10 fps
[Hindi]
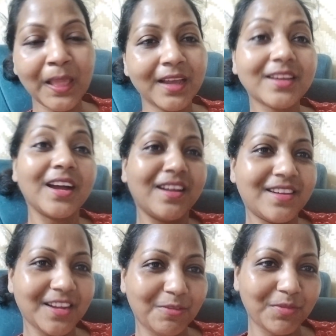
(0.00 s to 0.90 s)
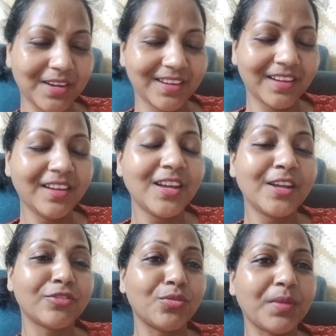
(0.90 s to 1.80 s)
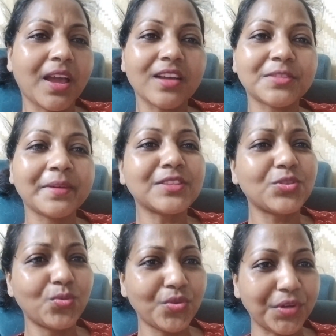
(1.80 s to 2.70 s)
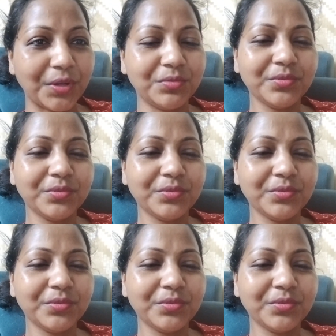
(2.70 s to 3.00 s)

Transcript: कार ड्राइव करना तो मैं आसपास ढूंढ रही हूँ